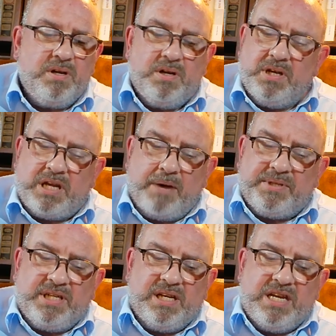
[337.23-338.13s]
Ich habe
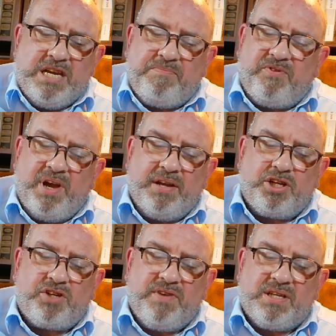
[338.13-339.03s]
sie geliebt wie eine
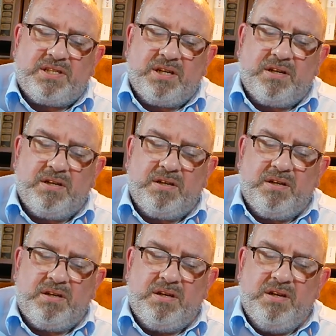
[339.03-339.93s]
Schwester.
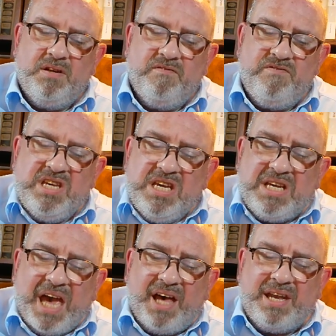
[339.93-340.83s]
Wie
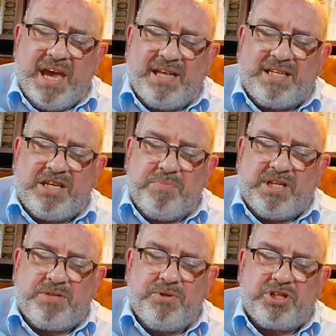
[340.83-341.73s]
gern hätte ich mich
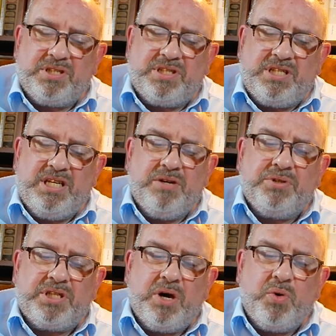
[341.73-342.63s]
zwischen sie
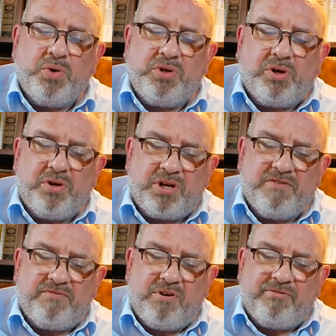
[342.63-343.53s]
und ihr Unglück
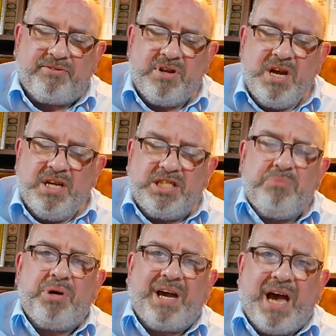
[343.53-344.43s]
geworfen, sie
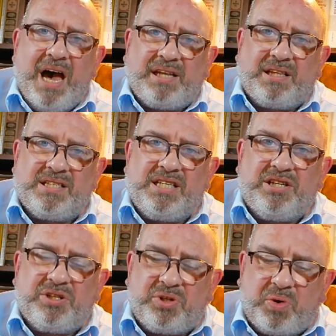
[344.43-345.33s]
beraten, sie
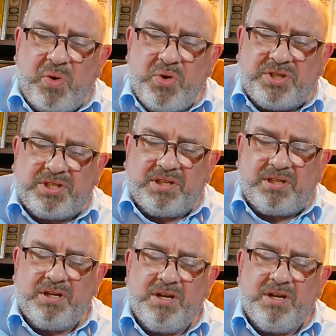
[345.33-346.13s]
getröstet,